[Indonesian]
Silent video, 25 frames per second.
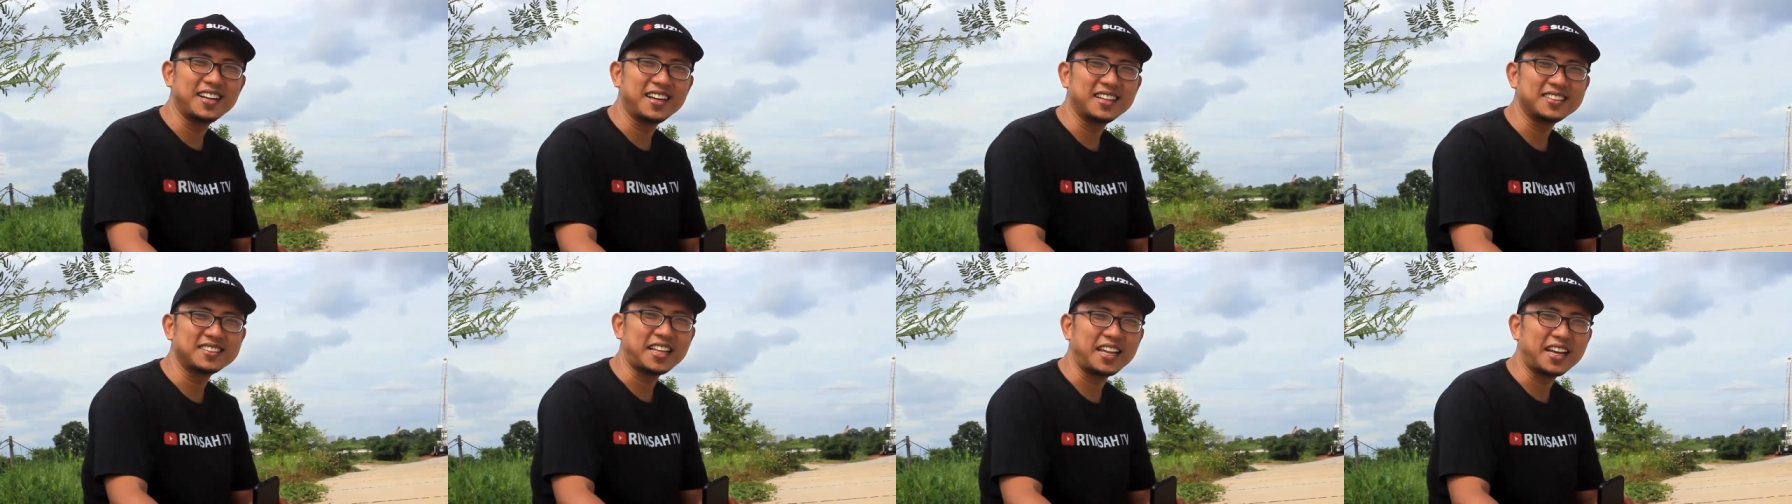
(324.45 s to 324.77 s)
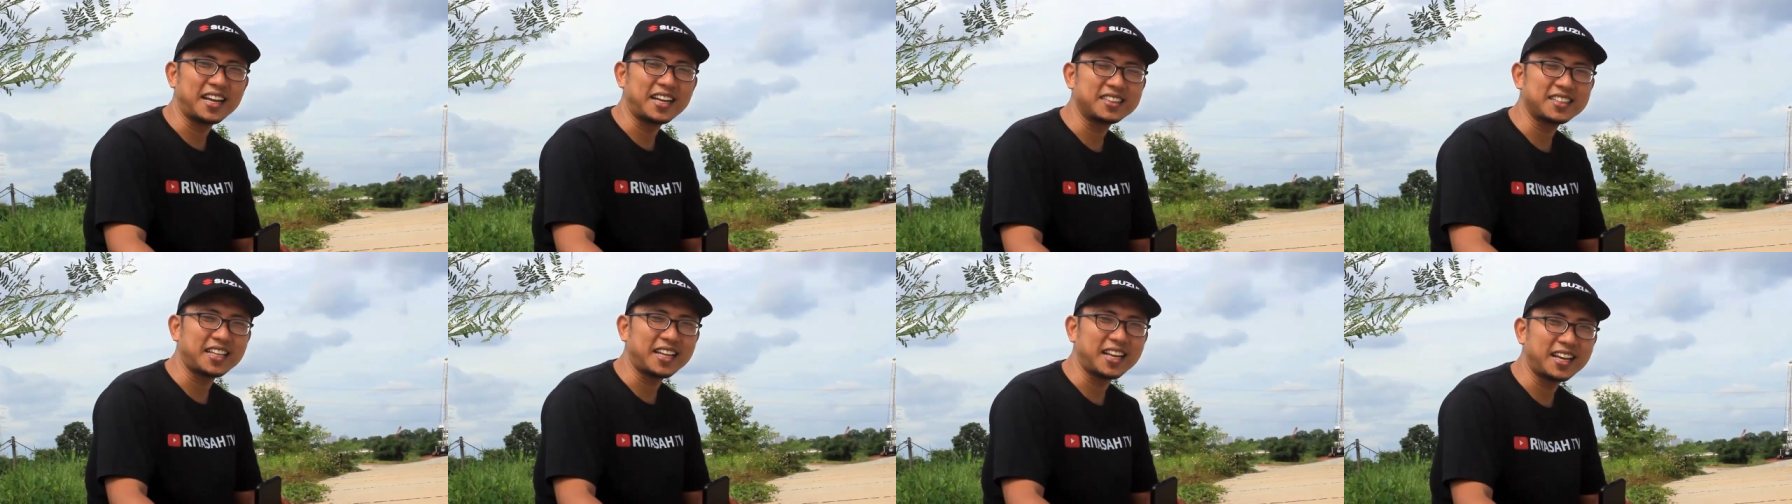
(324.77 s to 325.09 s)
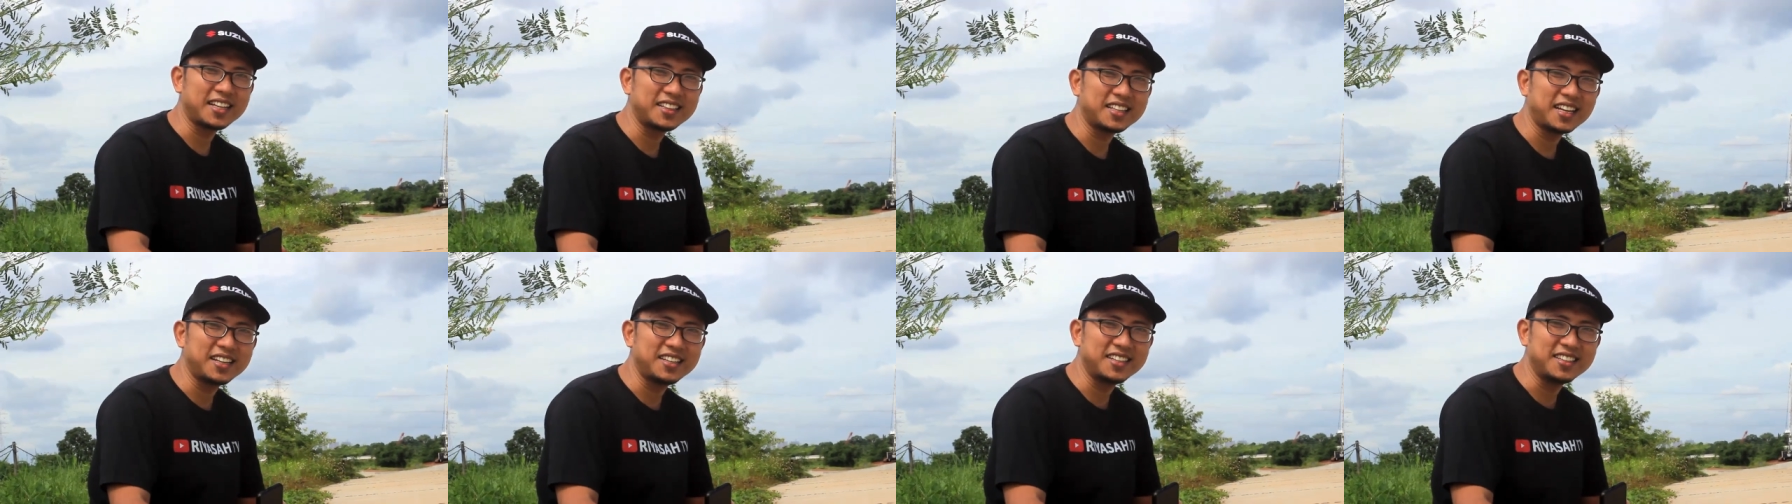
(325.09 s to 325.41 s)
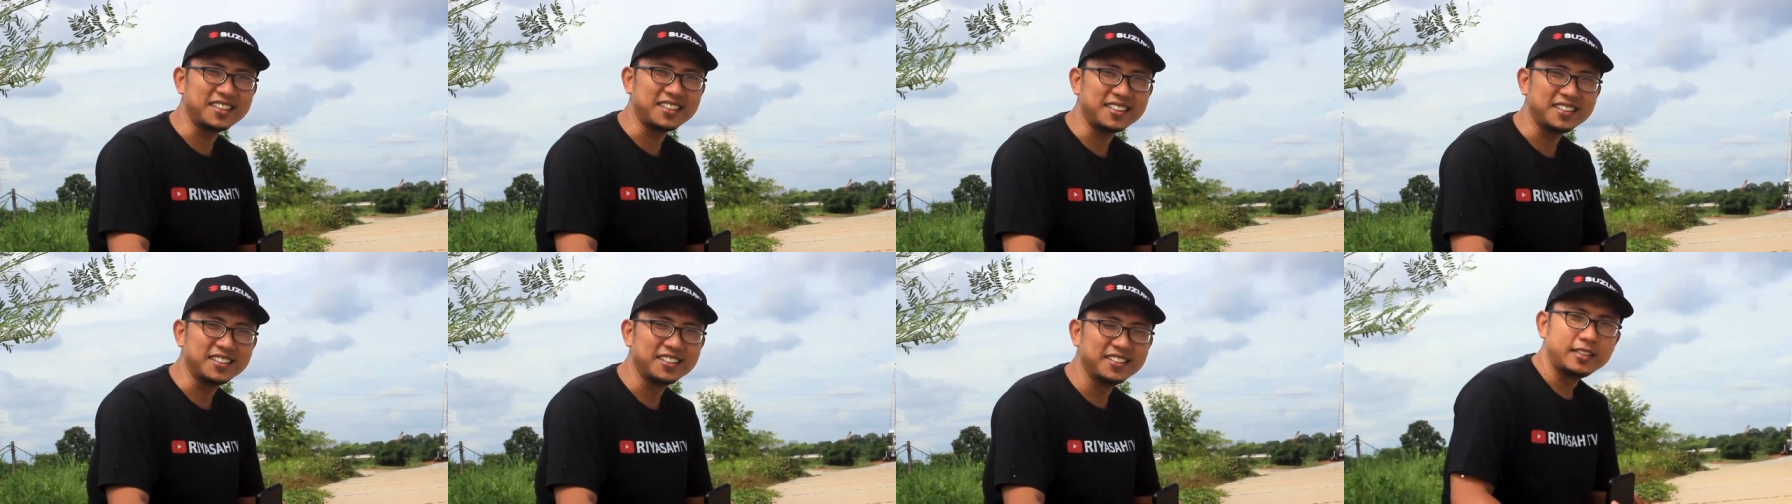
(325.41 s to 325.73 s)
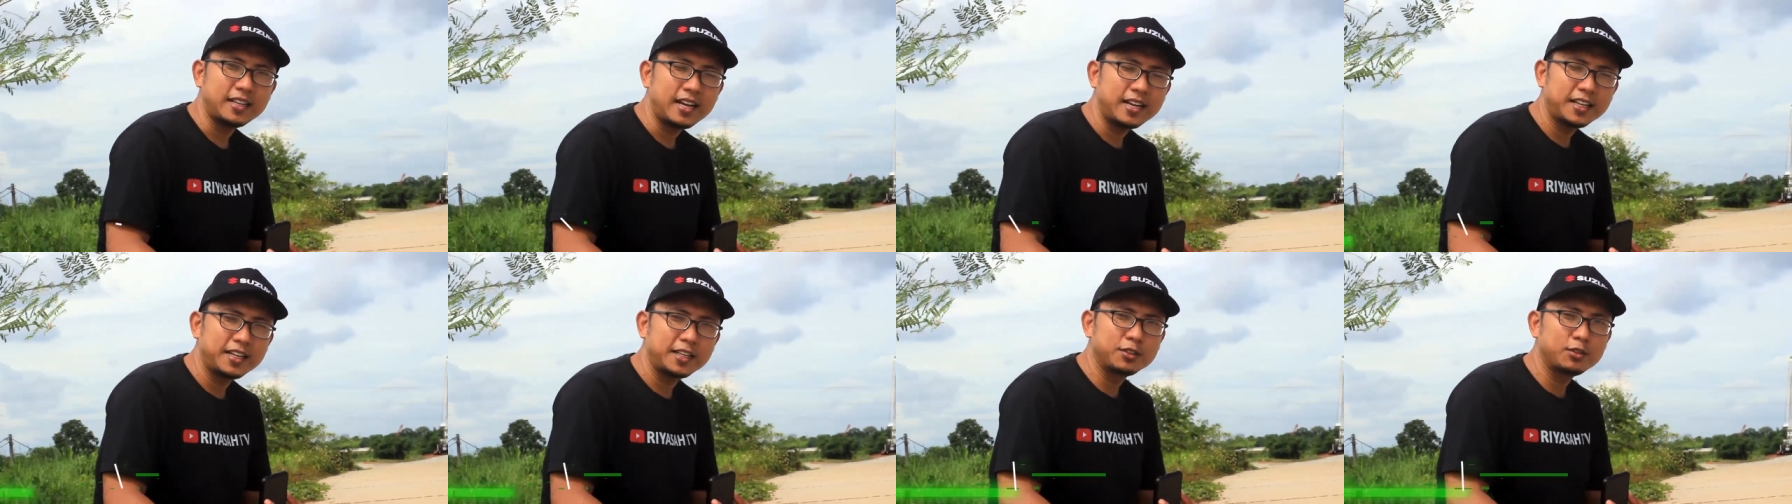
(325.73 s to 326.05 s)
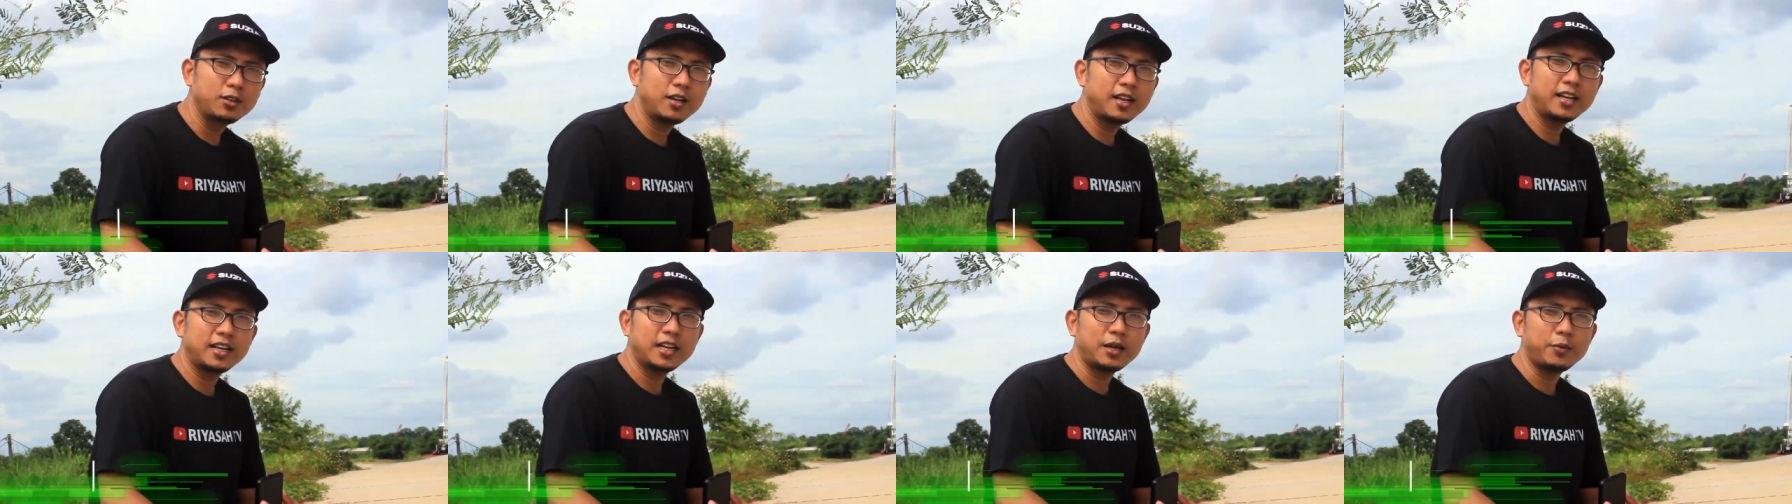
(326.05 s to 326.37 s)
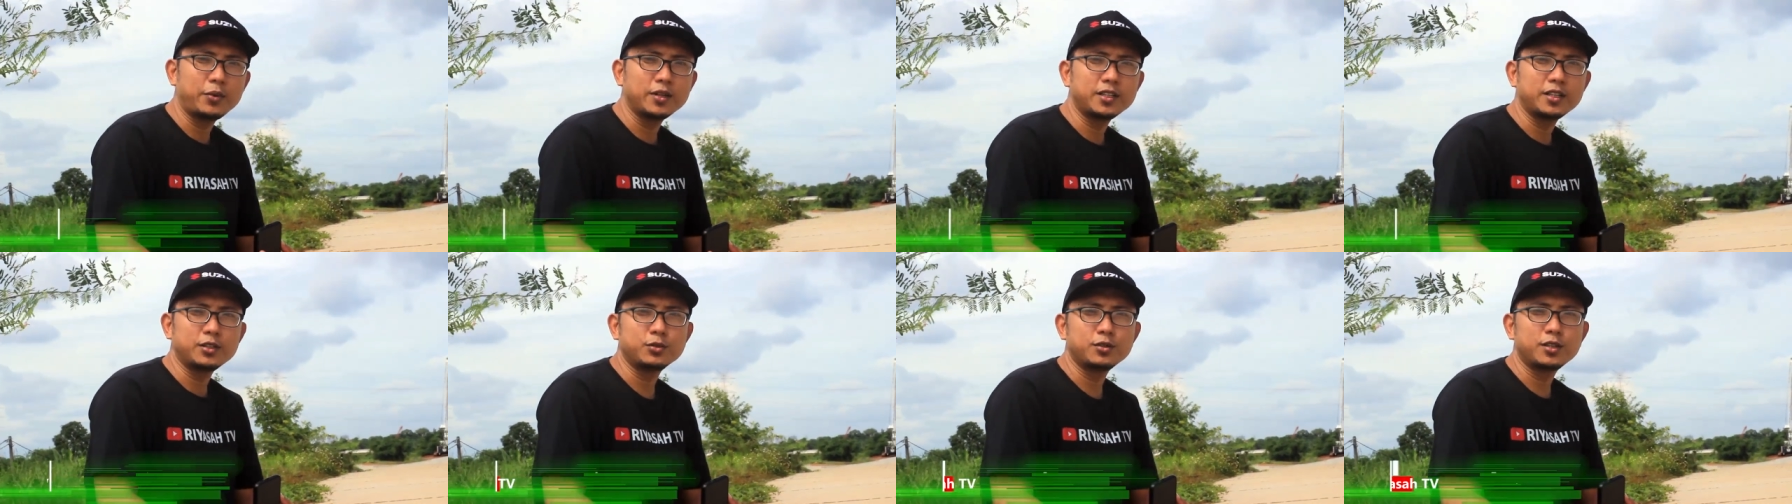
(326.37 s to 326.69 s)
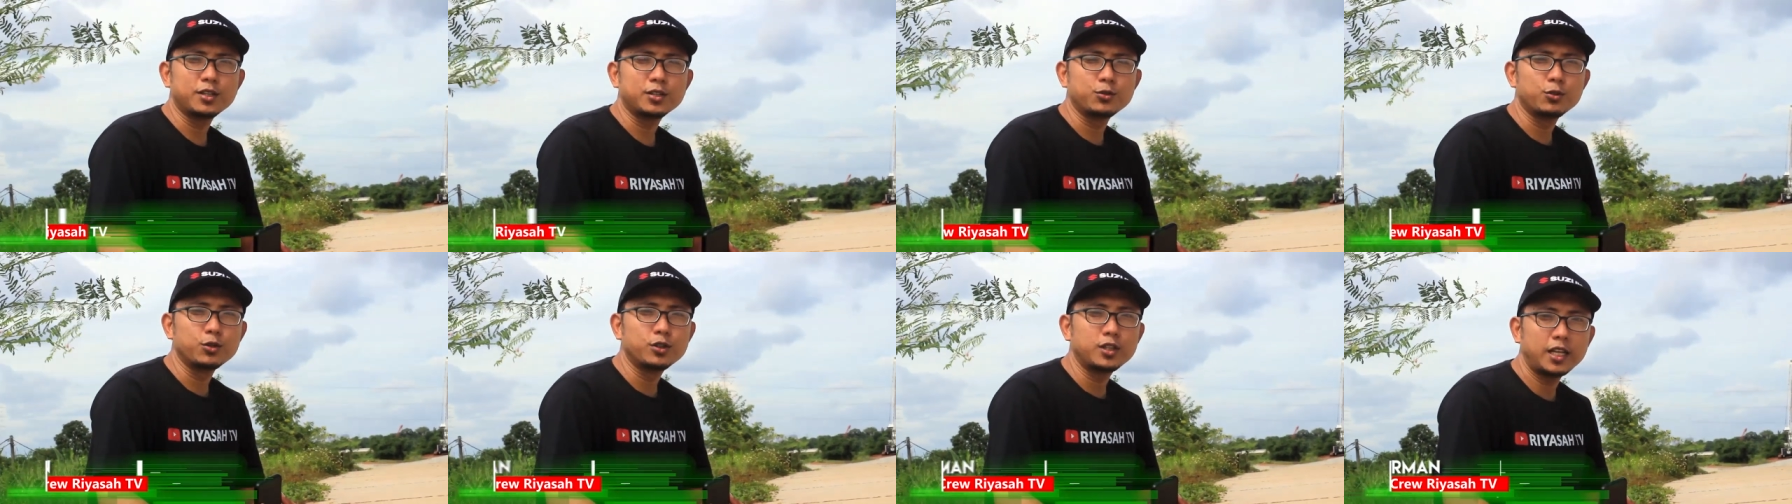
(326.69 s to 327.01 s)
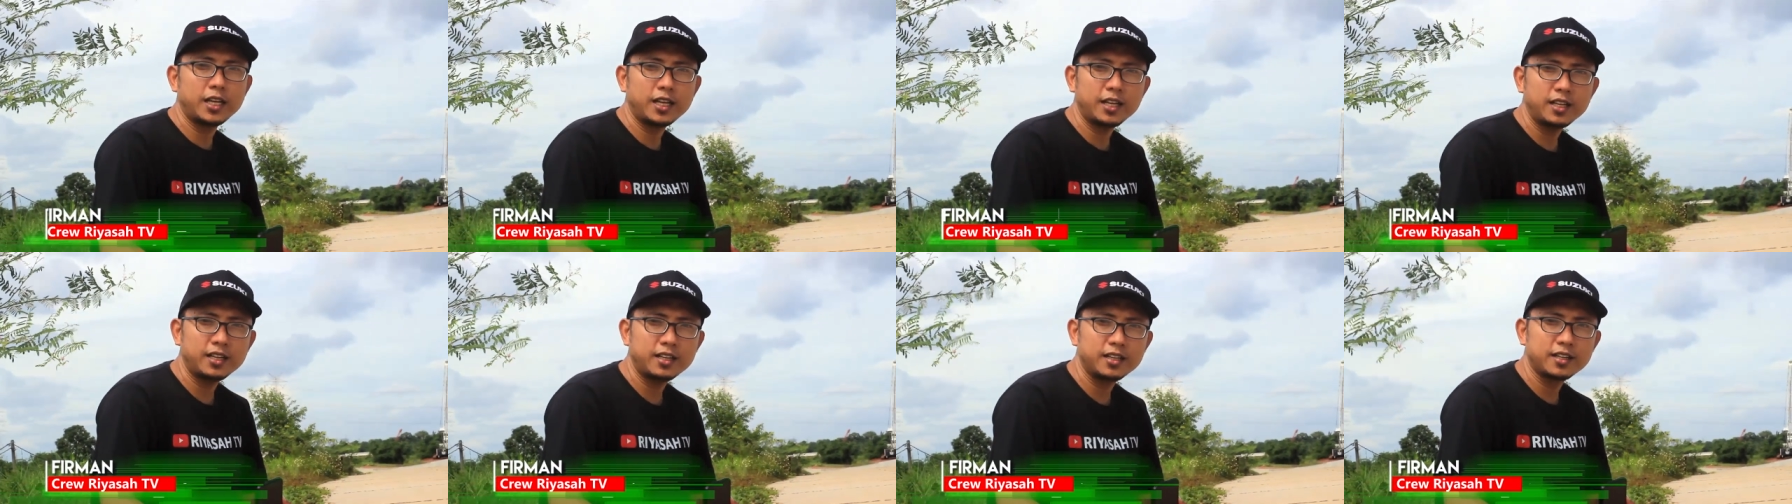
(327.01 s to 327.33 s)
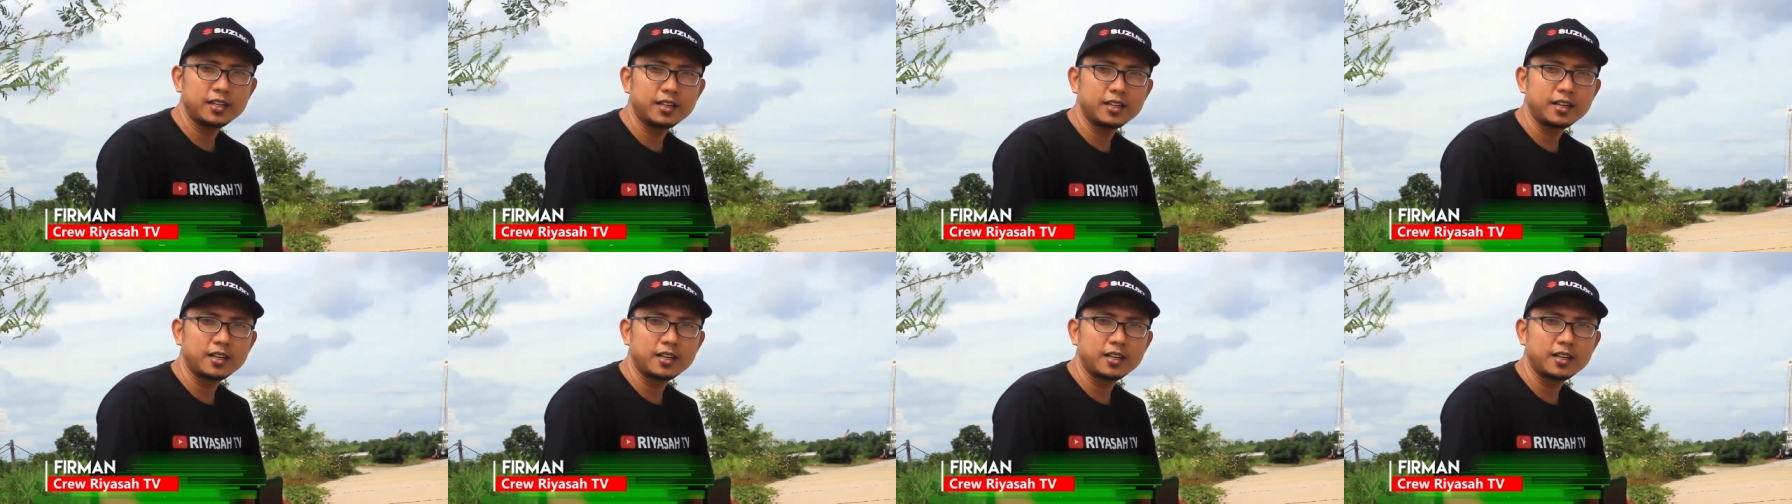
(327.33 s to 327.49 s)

yang tayangan-tayangan tadi ya gitulah namanya juga syuting